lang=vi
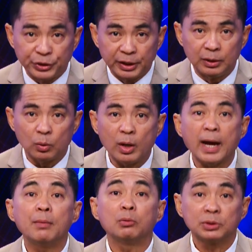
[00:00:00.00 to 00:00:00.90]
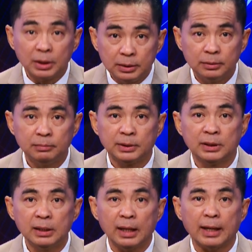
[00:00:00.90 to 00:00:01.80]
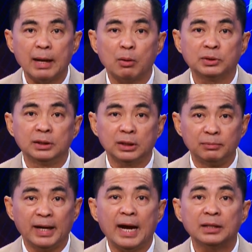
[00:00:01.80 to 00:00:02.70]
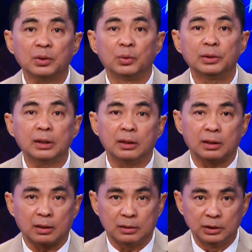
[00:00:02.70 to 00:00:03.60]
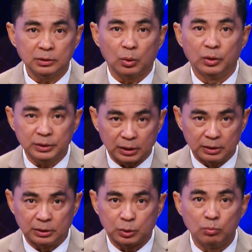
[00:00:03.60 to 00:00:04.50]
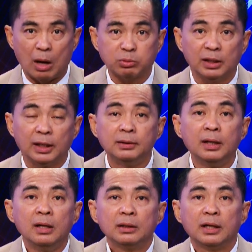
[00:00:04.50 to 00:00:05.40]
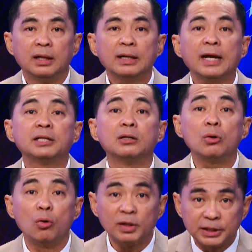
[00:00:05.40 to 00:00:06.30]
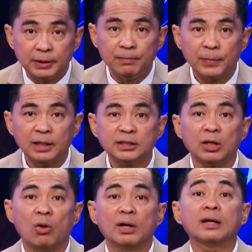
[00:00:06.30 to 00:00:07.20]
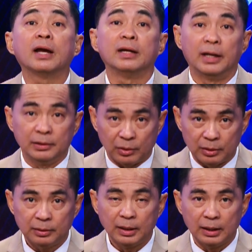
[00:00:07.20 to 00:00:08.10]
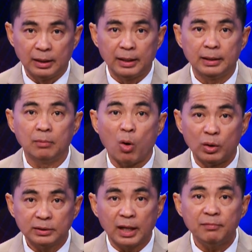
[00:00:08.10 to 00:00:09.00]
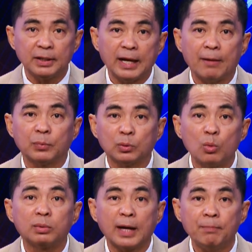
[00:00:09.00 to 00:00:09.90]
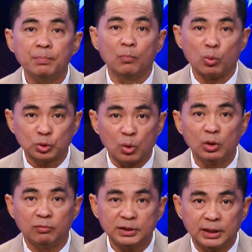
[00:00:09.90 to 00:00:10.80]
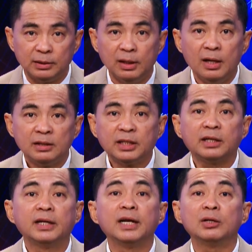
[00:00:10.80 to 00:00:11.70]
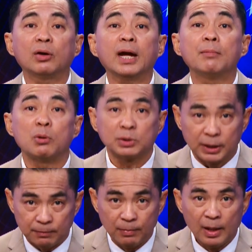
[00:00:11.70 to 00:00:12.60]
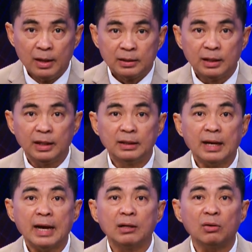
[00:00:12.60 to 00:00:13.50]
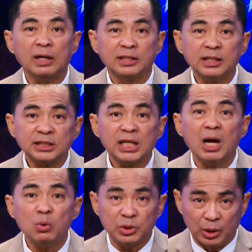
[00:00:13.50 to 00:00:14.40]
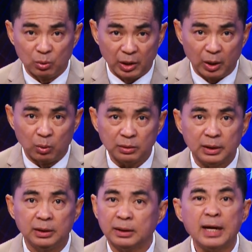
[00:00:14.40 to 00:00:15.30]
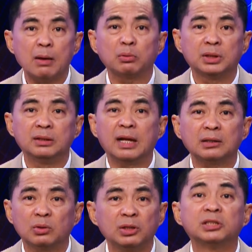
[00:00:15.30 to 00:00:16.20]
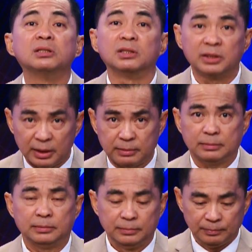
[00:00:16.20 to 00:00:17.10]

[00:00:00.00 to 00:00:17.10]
tụ trường của các em học sinh mà trước là các em học sinh từ 12 tuổi à, lứa tuổi từ trung học trở lên thì hiện nay chưa có một vaccine nên Sài Gòn đang đề nghị thôi đề nghị à, Bộ Y tế Việt Nam cung cấp một số liều vaccine chích riêng cho các em học sinh chứ hiện nay nói là chích 6 triệu liều thì các em học sinh đa số thì chưa được chích